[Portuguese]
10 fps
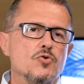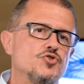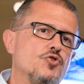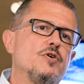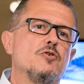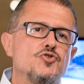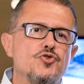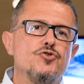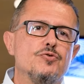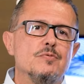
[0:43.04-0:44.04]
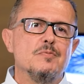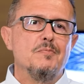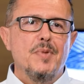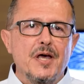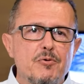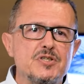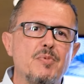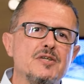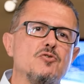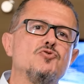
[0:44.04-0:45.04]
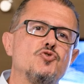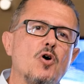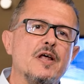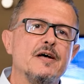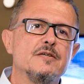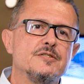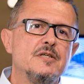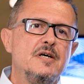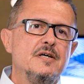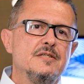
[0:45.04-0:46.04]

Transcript: O sonho era o sonho meu e de mais alguns colegas